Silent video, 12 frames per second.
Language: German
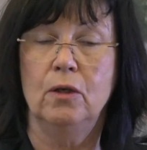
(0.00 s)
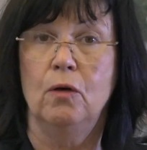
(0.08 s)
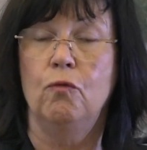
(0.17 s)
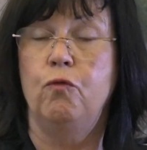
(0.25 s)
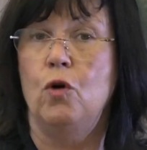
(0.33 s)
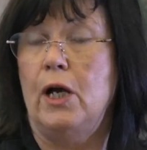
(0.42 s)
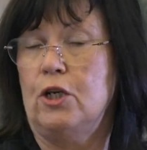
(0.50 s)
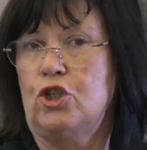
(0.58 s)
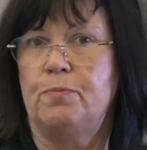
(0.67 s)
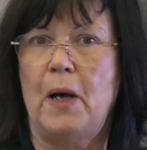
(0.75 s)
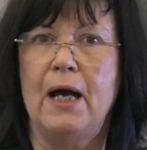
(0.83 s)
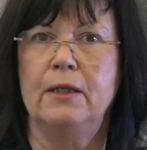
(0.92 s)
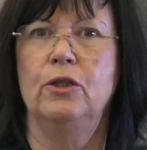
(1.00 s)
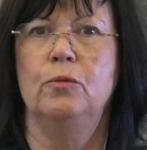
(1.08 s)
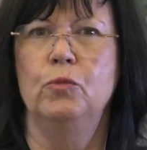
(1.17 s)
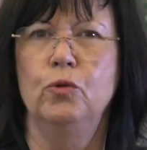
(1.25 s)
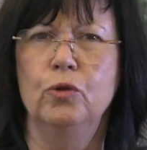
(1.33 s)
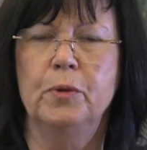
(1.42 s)
wo Herr Spahn
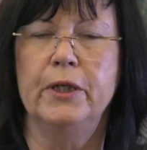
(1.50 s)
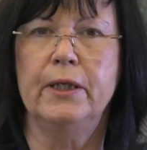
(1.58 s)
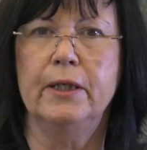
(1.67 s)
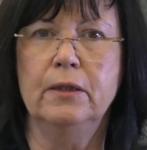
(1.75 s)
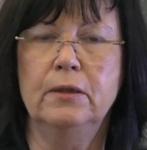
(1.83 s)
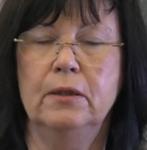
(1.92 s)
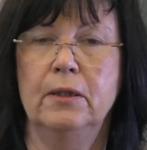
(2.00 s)
im Übrigen